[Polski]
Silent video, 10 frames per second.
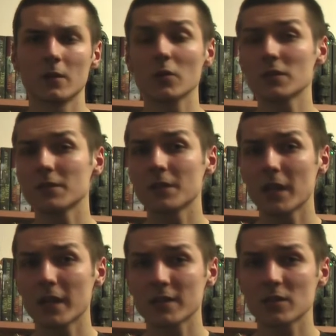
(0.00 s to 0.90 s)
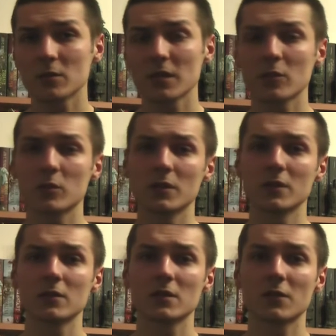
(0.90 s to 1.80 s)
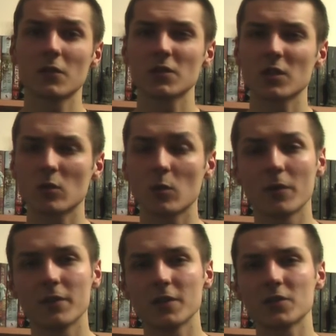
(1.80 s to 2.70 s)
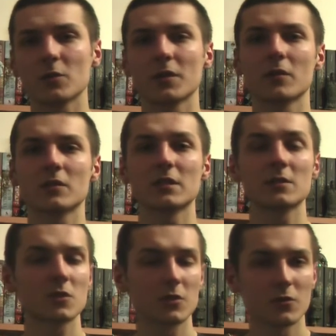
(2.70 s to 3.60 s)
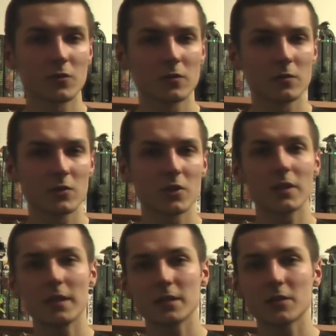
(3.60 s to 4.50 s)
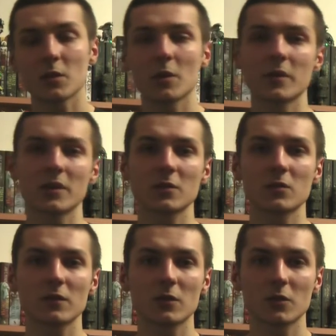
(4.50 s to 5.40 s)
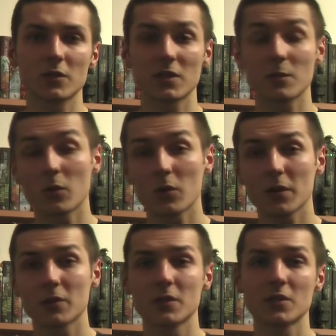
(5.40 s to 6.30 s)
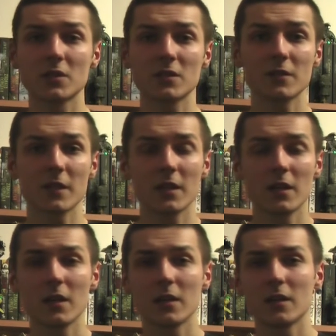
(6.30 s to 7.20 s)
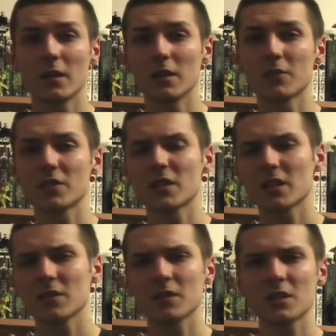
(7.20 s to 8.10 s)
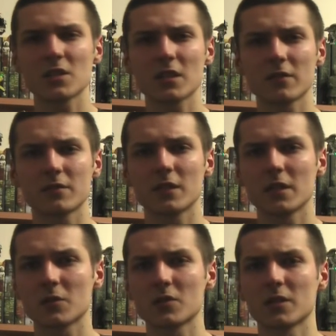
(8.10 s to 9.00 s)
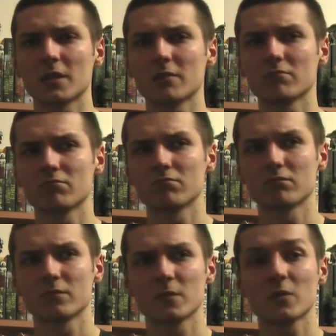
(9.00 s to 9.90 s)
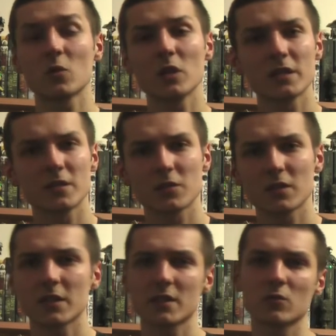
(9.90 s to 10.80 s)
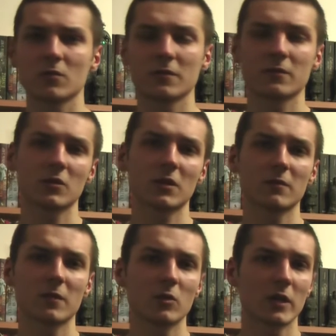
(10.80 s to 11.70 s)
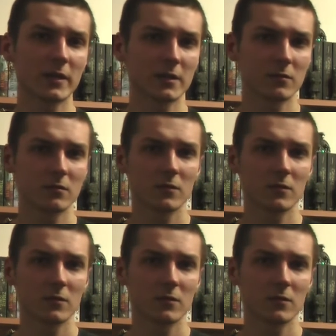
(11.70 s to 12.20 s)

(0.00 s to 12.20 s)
Losy Filara są jakby swoistą opowieścią o jego całym życiu. Czytelnik w tomie pierwszym dowiaduje się sporo o jego dzieciństwie, ale wszystkie te wydarzenia wydają się mm, w ogóle niezwiązane z głównym wątkiem fabularnym.